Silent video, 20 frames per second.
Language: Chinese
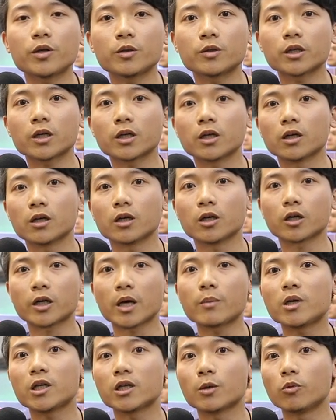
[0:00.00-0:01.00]
P 那个
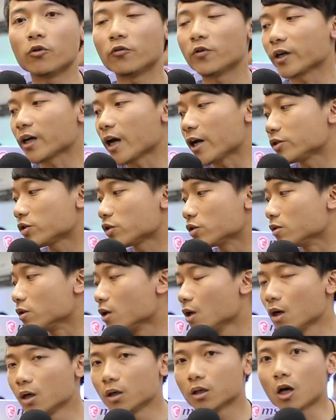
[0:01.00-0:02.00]
Gaming 的部分开始。
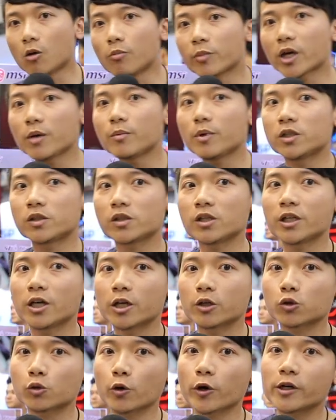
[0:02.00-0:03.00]
那我们 Gaming 今
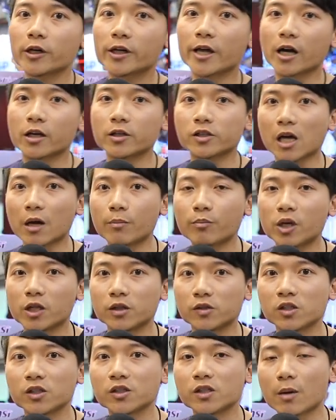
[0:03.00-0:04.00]
年推了两个产
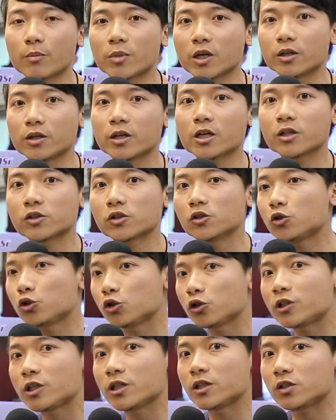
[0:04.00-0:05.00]
品，新产品一个是
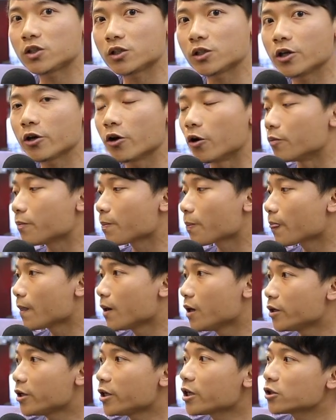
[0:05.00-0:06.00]
GT 七六，
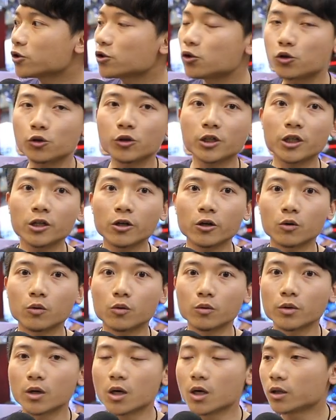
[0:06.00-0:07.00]
一个是 G 一六五。